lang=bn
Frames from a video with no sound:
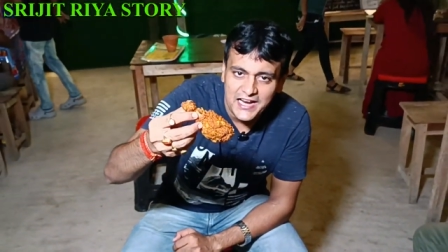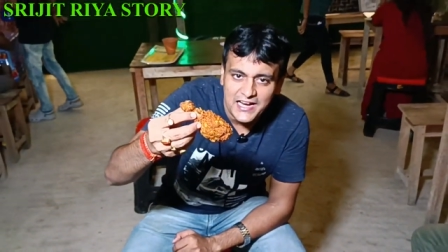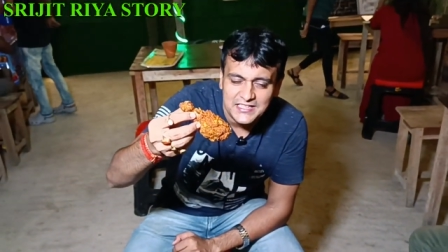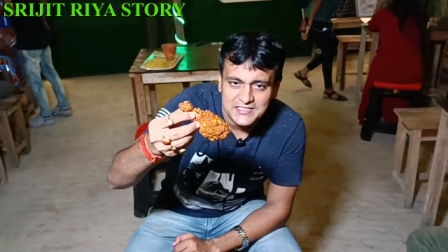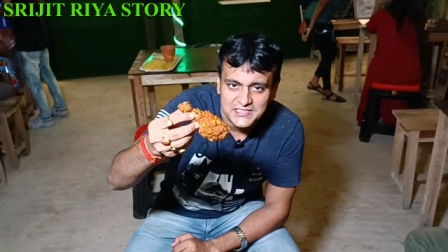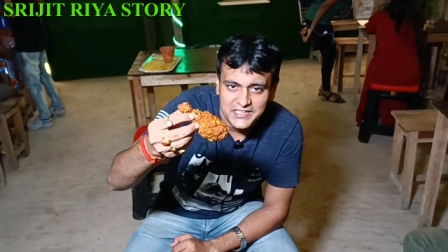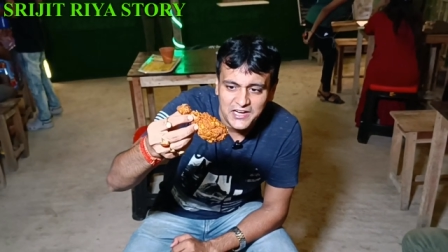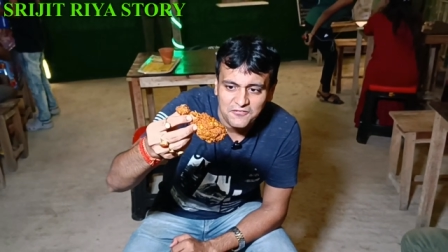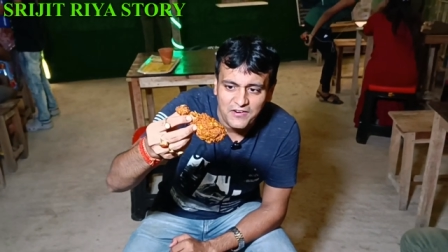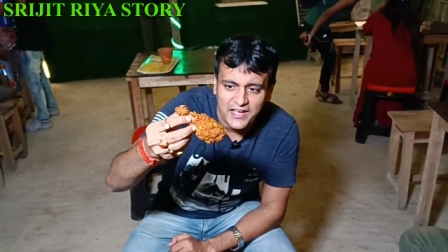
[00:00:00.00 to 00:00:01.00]
স্টাইলের
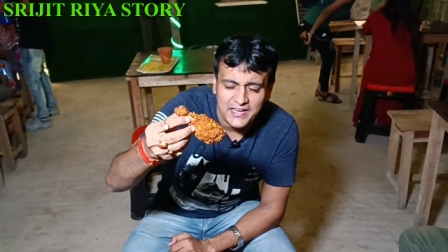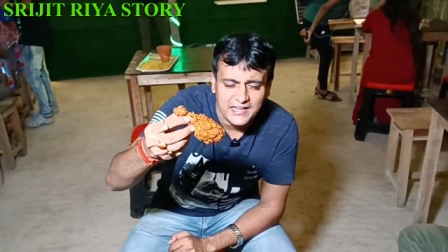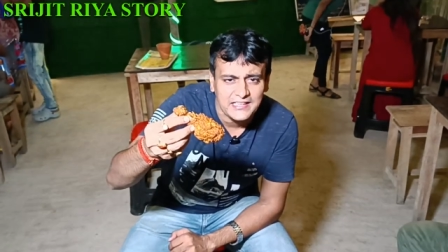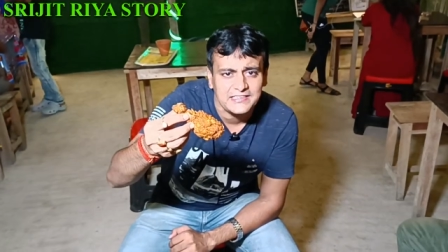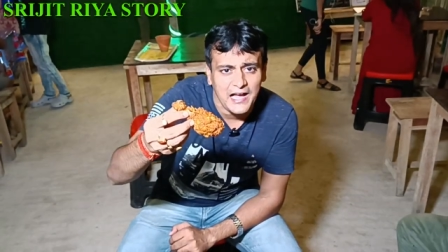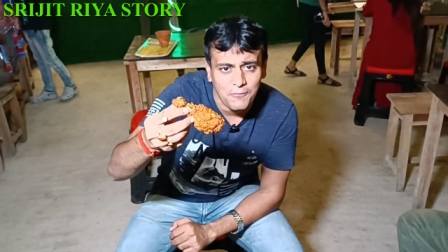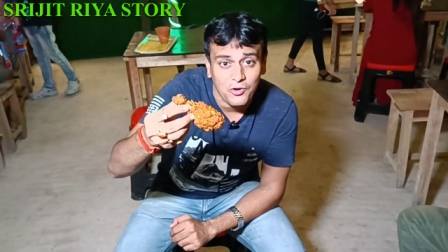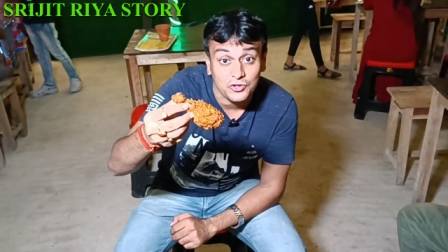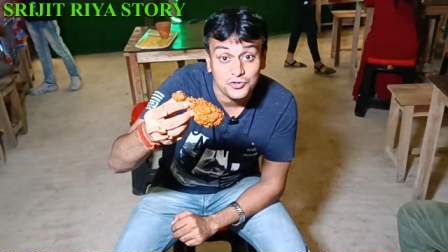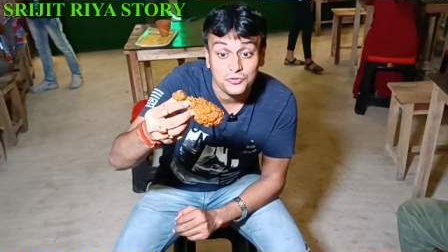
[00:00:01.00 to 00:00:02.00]
চিকেন ফ্রাই এটার দাম
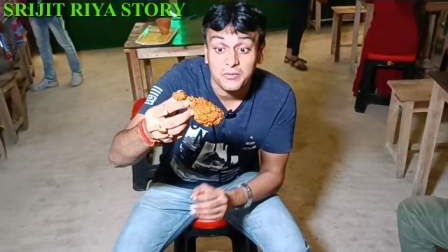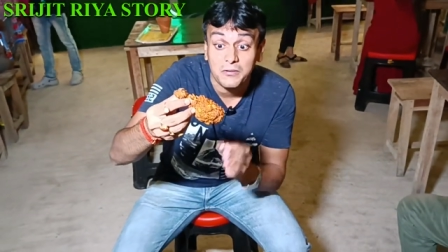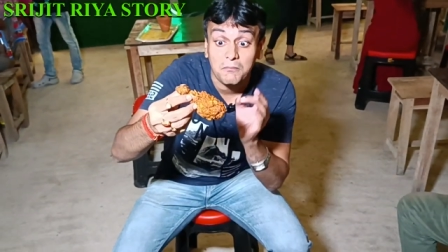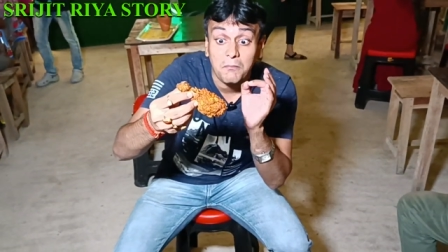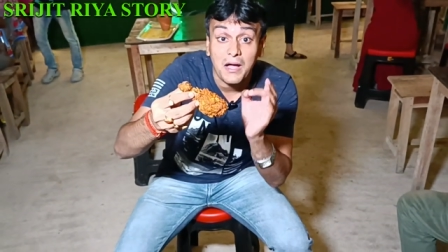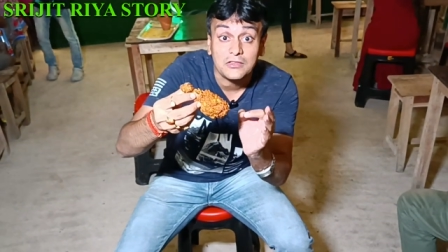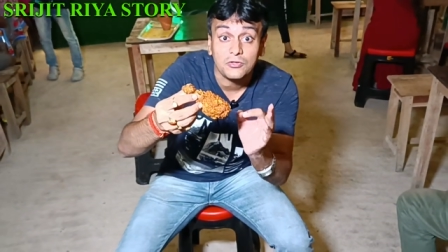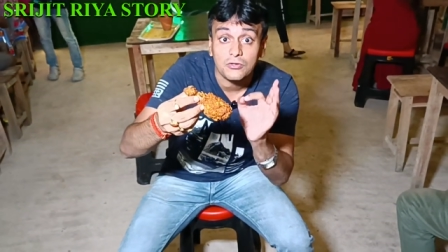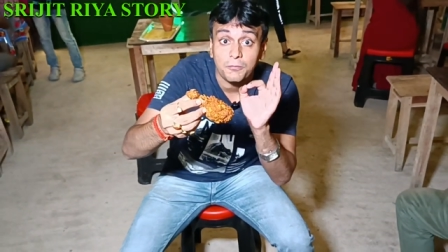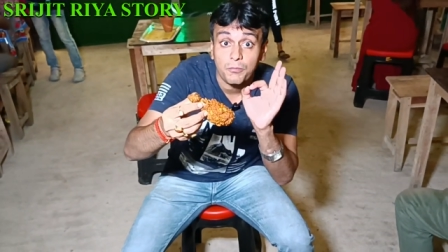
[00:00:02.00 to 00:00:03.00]
কত শুনবে
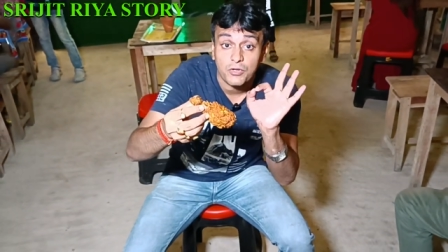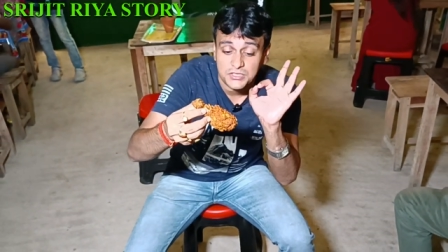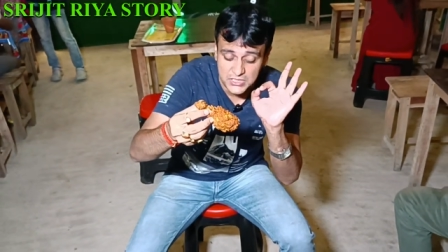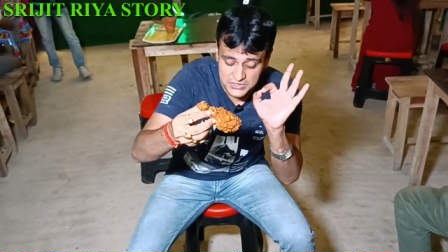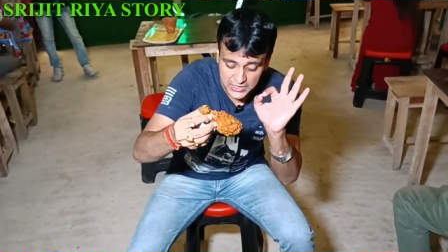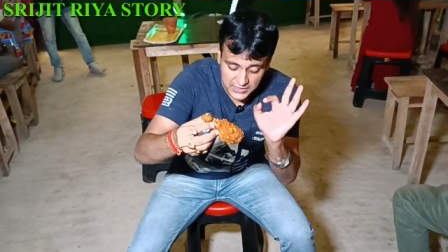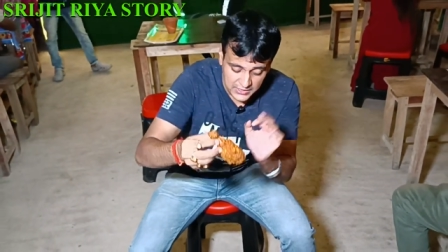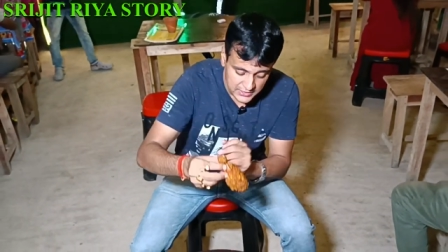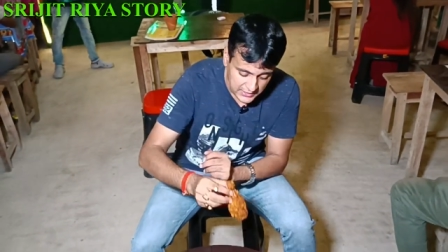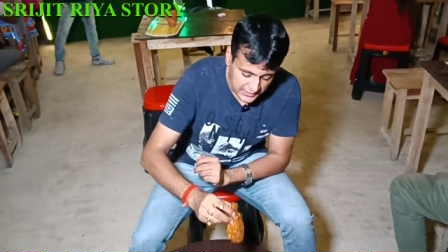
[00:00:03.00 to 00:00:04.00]
মাত্র পঞ্চাশ টাকা
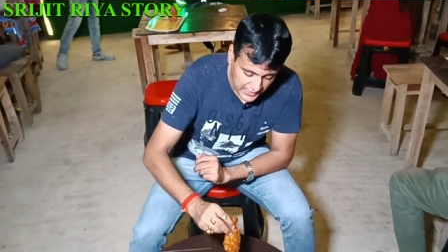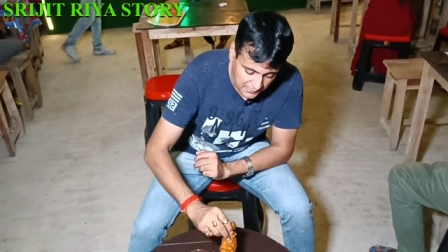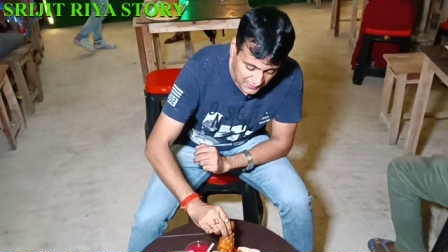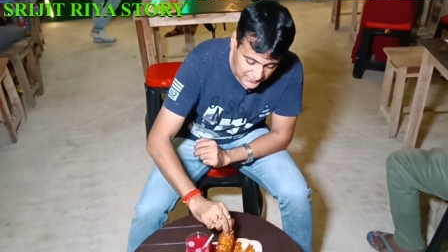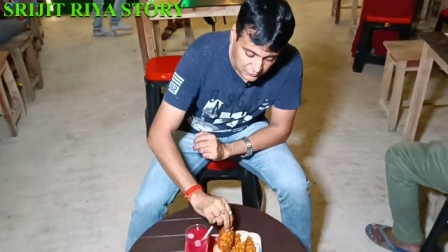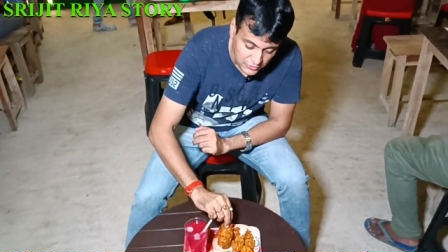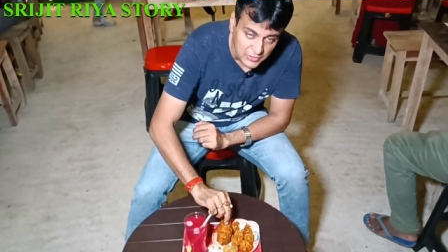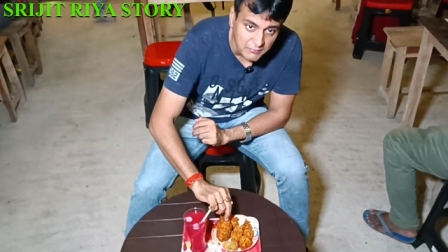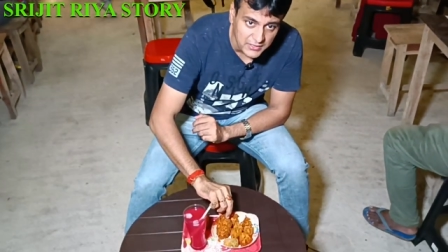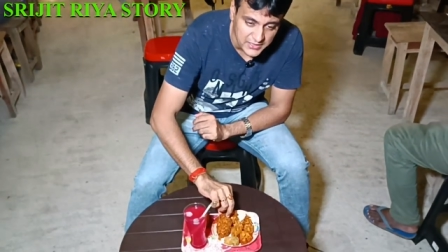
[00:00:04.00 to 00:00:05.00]
এ বাদেও
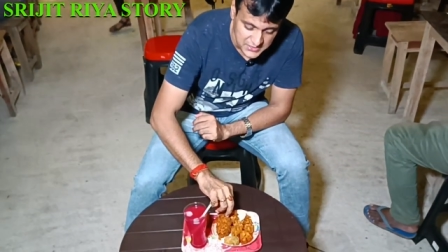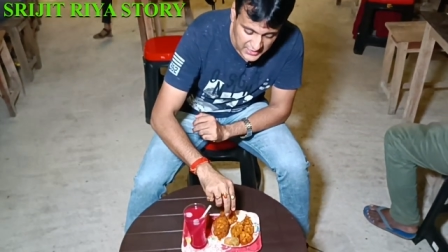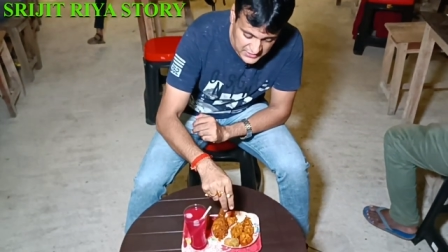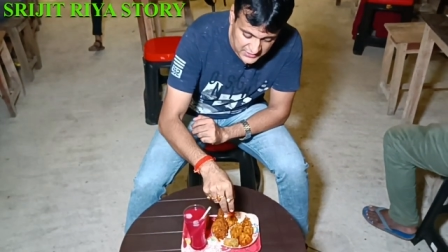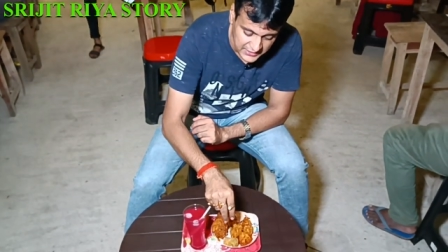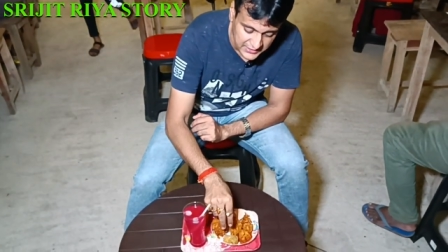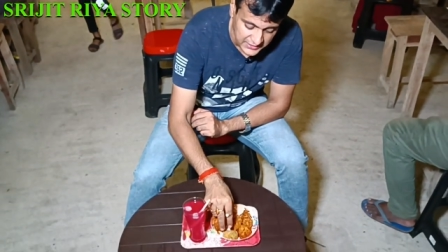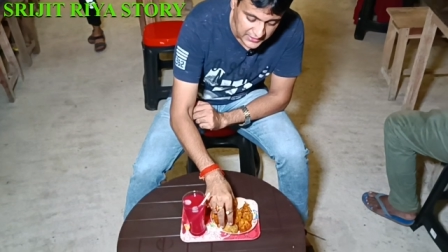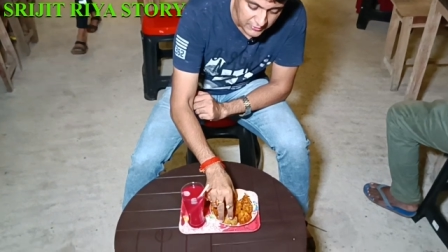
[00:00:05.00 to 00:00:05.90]
কিন্তু আমরা নিয়েছি কাছে থেকে এনে